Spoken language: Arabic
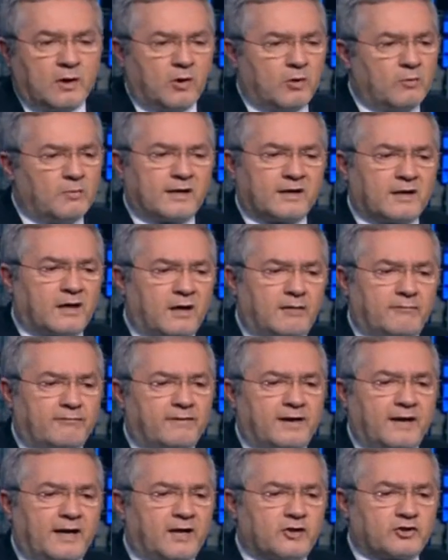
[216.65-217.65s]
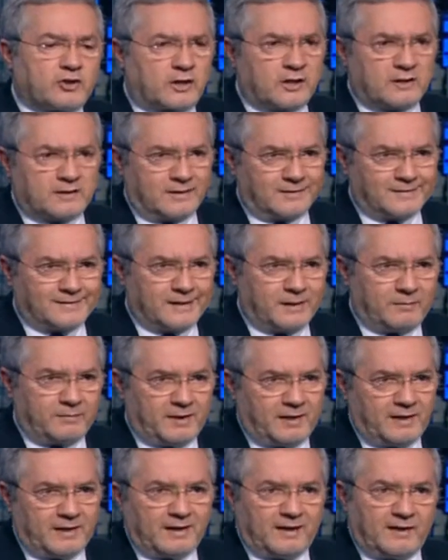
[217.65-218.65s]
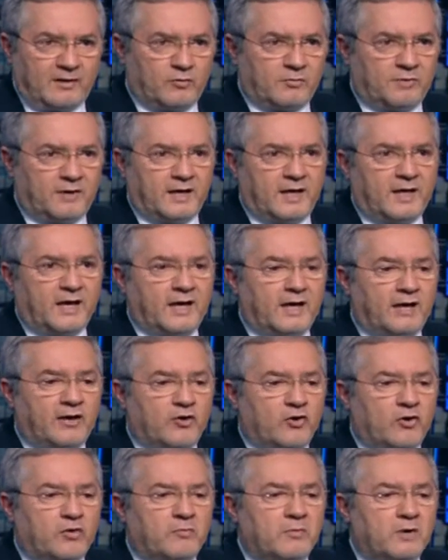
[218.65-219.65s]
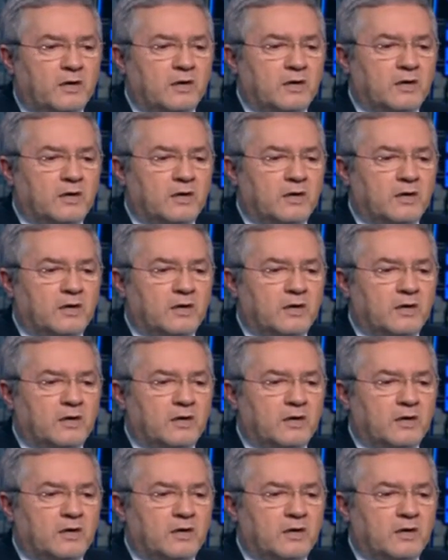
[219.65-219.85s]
وما نخاف من اي شكل تنظيم يعني لانه بالنهايه اليوم